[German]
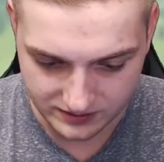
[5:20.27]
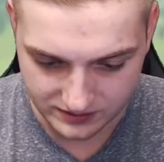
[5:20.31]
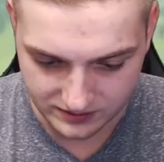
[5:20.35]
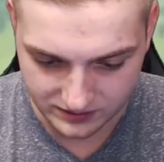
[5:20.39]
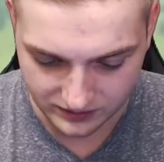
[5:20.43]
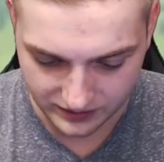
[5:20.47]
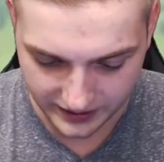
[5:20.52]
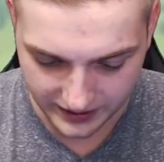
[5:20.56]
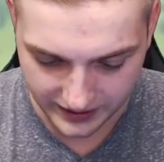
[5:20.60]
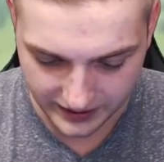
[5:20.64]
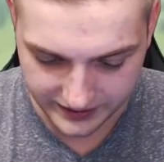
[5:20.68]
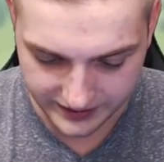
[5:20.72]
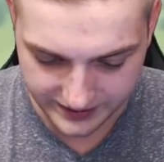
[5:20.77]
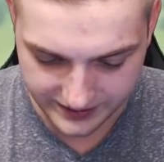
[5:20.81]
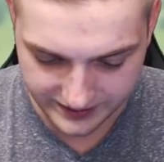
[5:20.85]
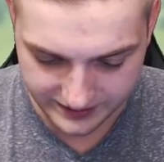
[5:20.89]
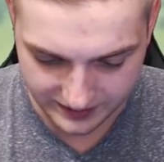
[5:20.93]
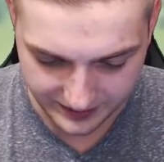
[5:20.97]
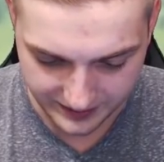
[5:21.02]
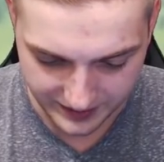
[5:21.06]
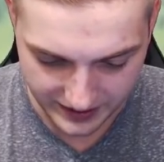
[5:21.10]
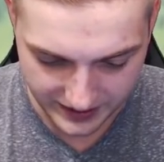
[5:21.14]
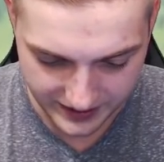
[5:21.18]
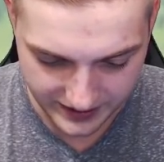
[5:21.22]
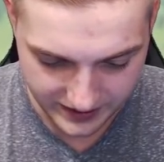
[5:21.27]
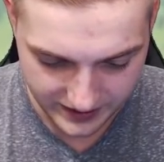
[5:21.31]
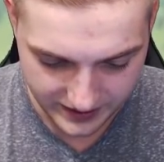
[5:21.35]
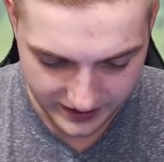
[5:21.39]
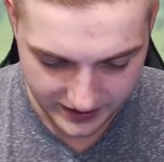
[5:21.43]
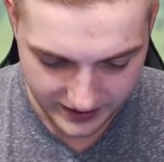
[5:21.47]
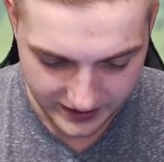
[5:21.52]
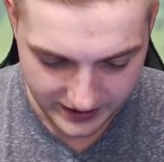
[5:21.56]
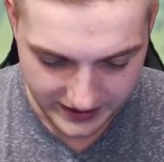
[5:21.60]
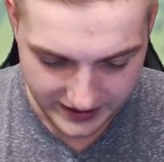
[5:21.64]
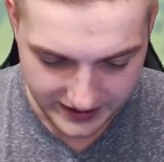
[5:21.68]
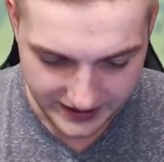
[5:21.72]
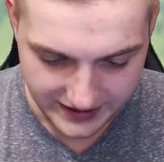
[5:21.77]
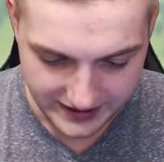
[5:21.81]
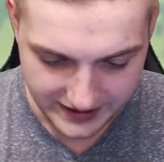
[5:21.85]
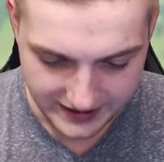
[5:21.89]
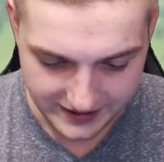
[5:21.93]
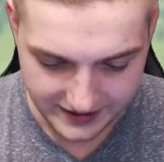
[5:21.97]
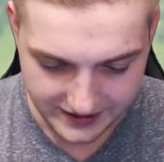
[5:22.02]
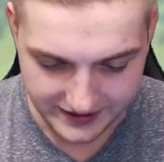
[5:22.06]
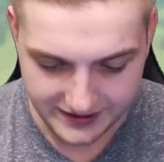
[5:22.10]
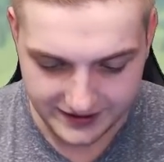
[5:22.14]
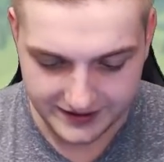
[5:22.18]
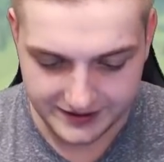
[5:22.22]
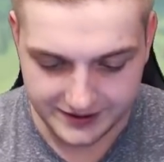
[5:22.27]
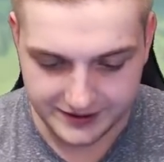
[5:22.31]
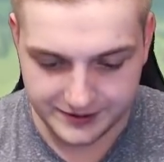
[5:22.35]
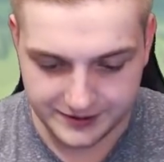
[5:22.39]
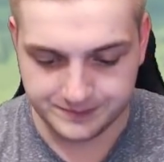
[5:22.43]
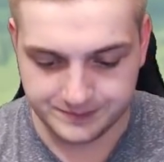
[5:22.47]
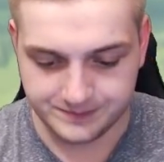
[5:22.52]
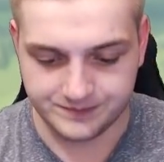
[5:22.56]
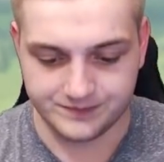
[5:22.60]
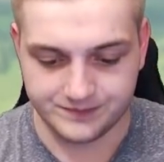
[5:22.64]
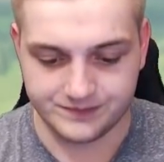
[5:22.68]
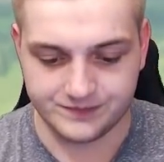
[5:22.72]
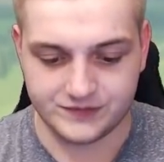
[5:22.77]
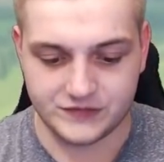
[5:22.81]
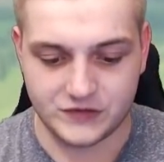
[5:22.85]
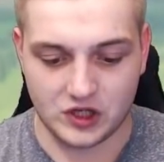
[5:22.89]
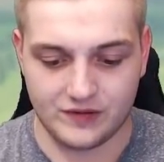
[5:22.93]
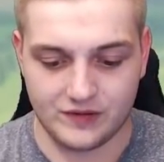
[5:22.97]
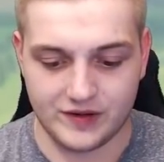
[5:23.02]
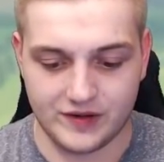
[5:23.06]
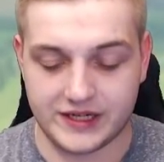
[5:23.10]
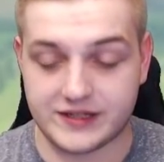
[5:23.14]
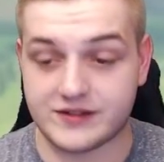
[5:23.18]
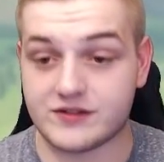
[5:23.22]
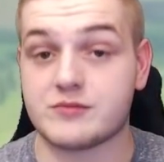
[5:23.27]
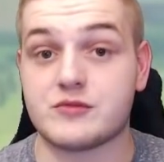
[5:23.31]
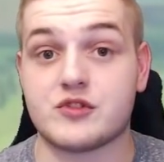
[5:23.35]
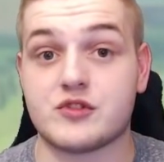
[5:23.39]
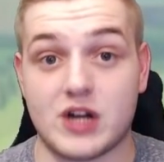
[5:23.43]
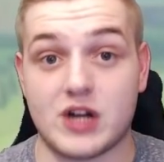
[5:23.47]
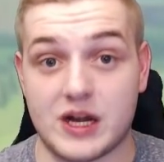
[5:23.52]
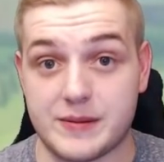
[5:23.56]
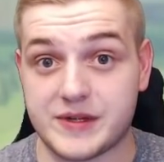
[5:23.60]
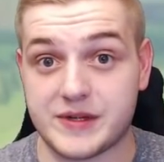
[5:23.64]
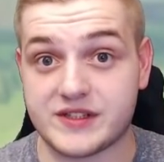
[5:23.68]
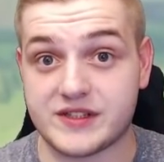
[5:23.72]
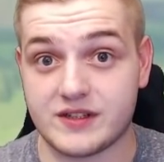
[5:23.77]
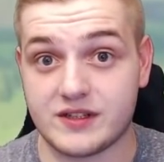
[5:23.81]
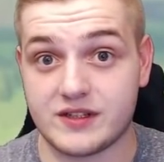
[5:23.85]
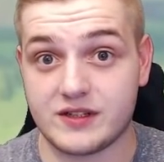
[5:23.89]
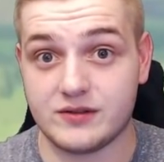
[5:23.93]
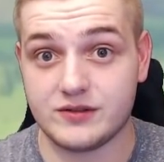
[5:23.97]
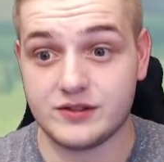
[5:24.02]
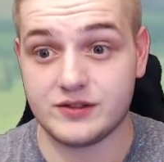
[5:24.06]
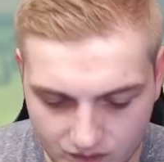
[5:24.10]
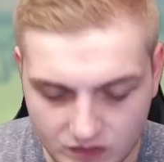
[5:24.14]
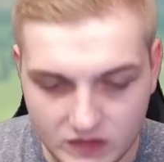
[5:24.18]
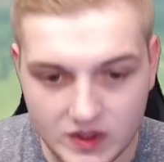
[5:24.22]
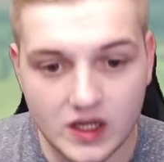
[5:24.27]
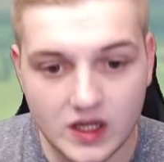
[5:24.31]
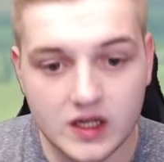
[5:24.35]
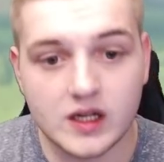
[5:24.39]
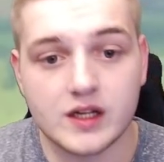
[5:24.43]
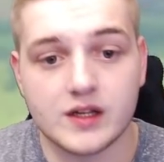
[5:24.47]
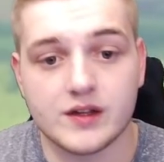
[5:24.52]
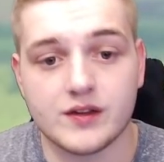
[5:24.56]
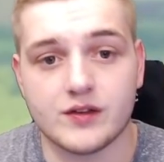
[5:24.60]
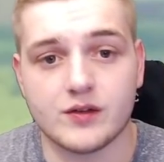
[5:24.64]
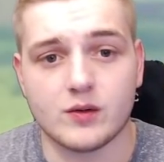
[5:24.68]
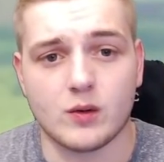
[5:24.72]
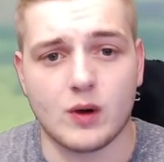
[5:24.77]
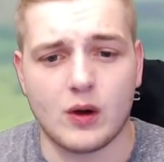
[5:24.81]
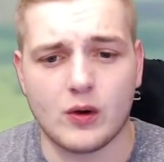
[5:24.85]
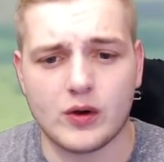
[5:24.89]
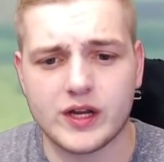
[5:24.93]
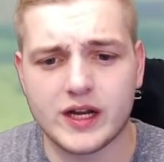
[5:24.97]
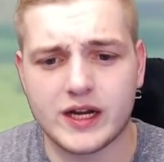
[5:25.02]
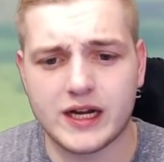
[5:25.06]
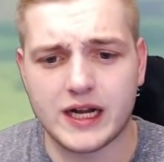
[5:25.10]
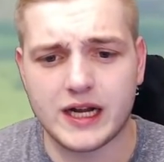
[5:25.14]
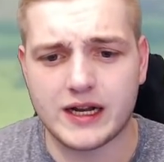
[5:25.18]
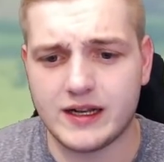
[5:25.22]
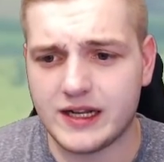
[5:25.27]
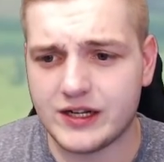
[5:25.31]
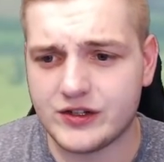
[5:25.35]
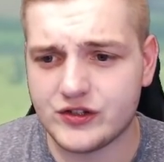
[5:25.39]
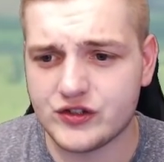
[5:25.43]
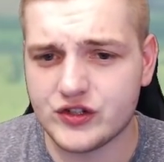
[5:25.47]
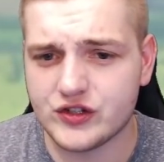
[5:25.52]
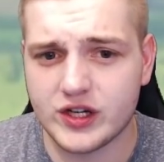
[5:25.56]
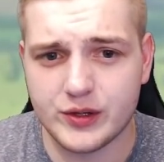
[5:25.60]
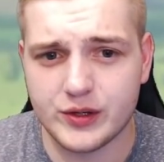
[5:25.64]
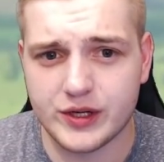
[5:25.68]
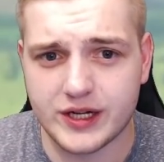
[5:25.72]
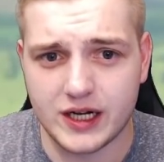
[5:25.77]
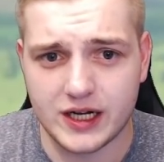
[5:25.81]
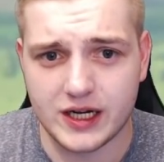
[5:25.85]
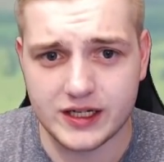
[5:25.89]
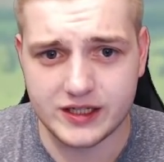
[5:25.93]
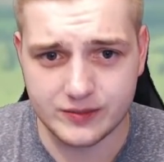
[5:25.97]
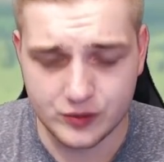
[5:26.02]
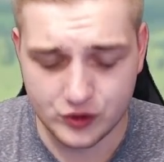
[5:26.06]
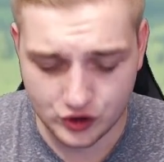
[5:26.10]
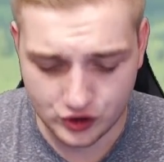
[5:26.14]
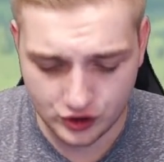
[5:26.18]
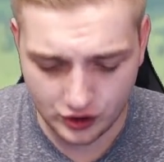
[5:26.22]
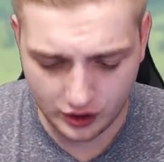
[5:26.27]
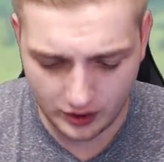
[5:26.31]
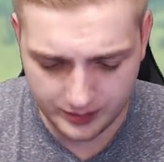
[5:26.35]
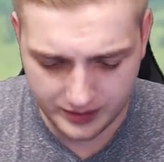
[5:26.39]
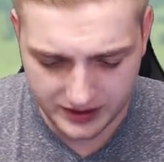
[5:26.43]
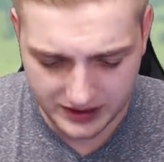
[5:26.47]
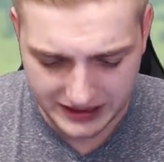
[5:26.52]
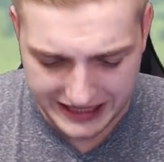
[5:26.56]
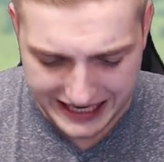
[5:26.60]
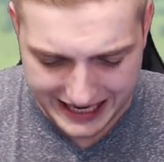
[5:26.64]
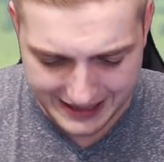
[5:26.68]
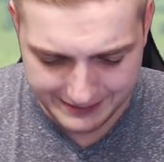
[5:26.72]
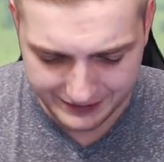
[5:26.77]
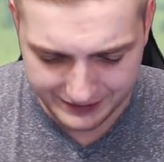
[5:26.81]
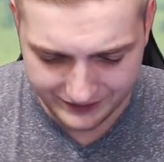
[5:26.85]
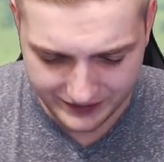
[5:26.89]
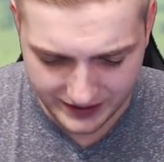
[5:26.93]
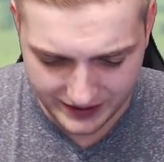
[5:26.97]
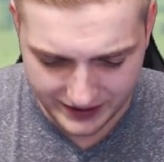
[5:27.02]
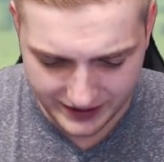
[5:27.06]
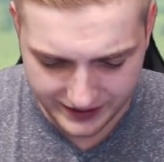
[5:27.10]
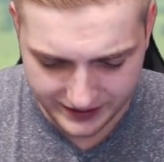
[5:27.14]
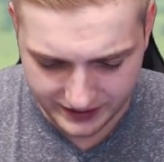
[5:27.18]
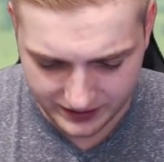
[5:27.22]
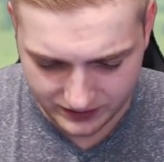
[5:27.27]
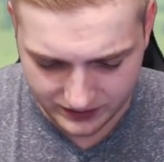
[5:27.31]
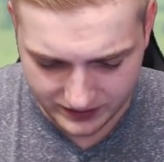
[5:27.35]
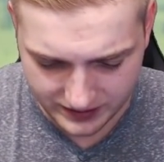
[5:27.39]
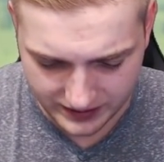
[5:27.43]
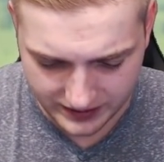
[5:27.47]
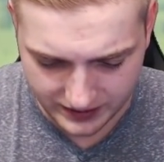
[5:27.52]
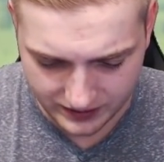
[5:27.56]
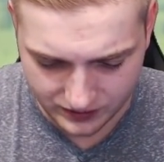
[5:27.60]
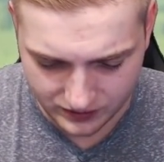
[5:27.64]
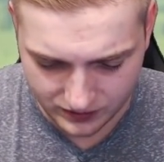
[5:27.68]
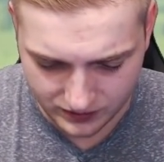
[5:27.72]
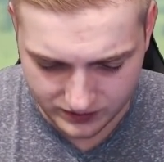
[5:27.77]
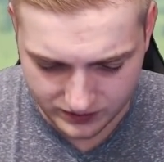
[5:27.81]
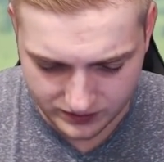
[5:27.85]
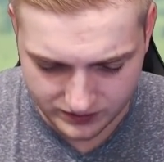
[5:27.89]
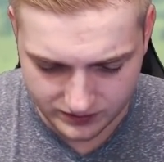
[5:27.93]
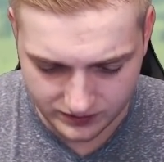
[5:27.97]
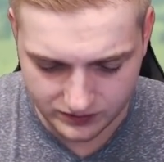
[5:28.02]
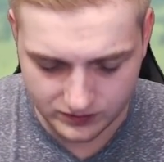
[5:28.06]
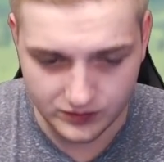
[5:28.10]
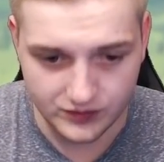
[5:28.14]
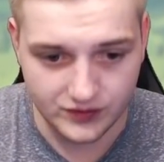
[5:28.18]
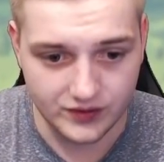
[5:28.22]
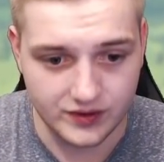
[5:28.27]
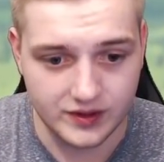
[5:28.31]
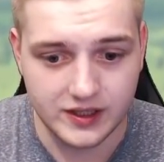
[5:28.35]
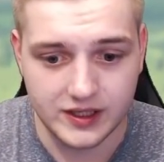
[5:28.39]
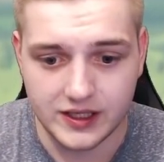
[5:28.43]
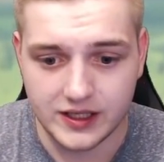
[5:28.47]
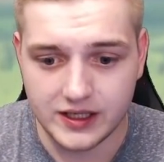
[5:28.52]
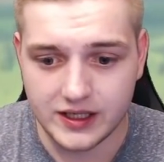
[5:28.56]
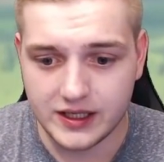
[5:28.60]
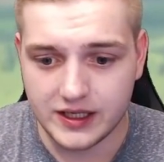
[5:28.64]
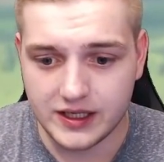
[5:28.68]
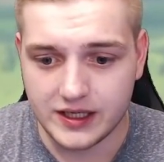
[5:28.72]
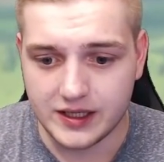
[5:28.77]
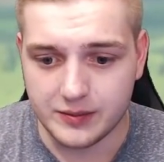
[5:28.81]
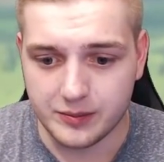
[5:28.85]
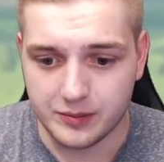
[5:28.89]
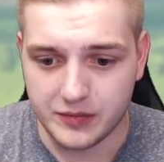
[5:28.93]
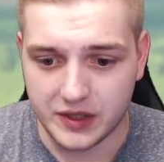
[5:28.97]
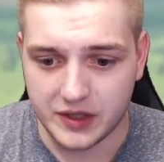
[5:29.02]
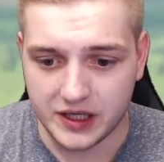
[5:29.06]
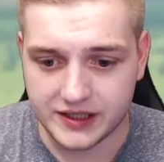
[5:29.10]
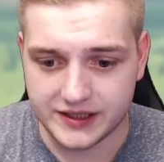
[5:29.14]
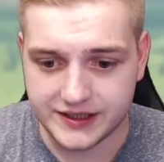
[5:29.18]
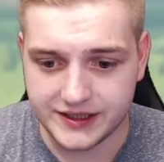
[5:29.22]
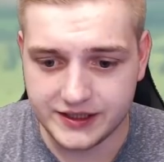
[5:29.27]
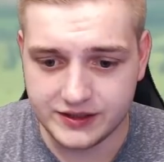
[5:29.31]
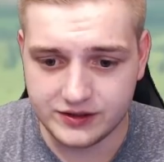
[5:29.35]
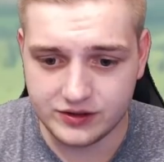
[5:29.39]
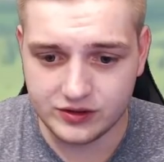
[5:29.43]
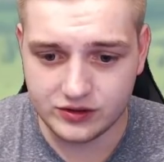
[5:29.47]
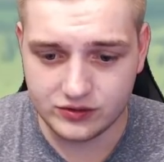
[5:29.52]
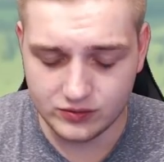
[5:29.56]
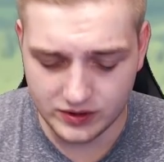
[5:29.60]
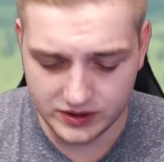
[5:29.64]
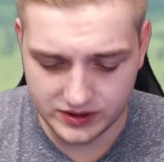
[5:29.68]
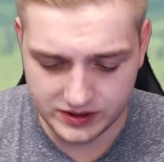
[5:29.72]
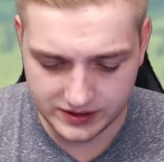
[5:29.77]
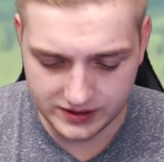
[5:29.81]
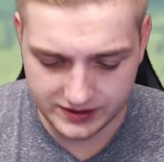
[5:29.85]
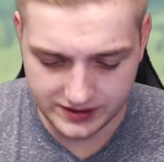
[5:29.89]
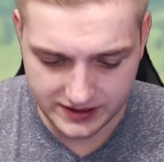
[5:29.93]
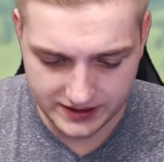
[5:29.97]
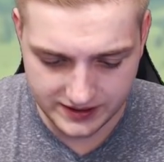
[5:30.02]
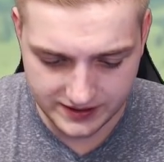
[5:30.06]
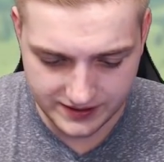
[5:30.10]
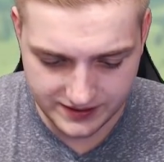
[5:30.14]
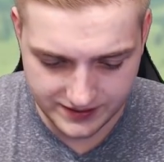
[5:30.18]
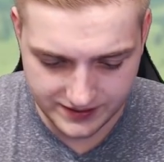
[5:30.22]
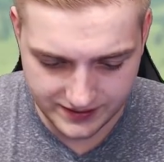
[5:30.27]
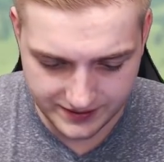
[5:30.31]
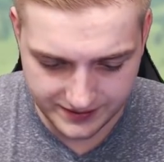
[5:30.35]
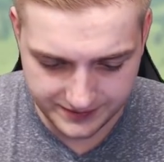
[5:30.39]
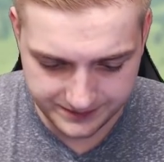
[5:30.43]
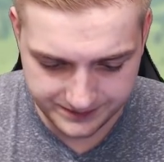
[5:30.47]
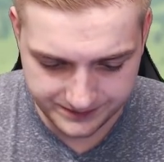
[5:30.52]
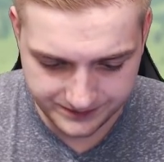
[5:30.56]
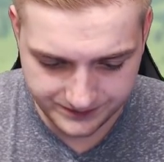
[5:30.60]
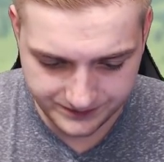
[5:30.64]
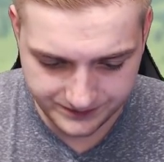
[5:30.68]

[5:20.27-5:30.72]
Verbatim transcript: Okay, nichts dabei. Ähm, kommen wir jetzt zum Trimax-Account. So, auch hier keine Legendary Card im Shop, aber vielleicht ja aus einer kostenlosen Magietruhe das Ganze.